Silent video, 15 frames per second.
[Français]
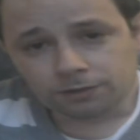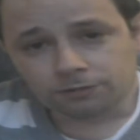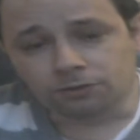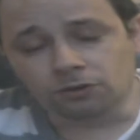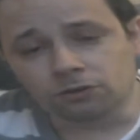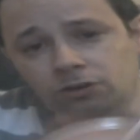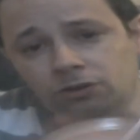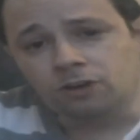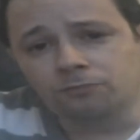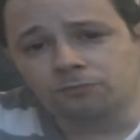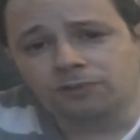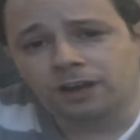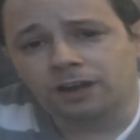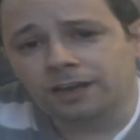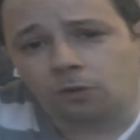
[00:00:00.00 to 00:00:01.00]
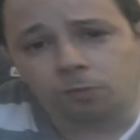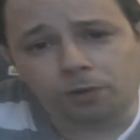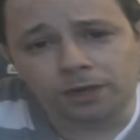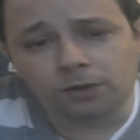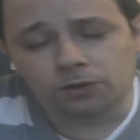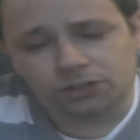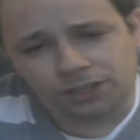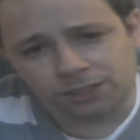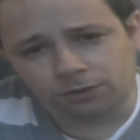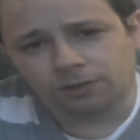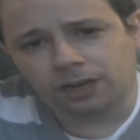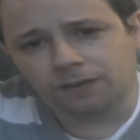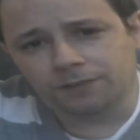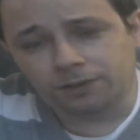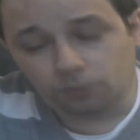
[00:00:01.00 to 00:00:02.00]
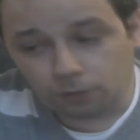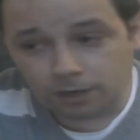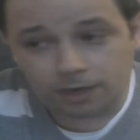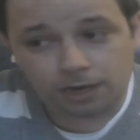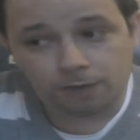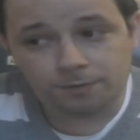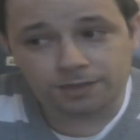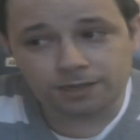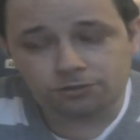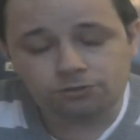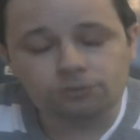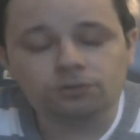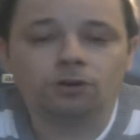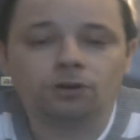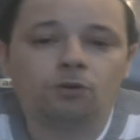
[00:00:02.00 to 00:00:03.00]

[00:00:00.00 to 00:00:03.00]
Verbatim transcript: Donc, comme vous l'avez compris au titre de la vidéo et à la miniature,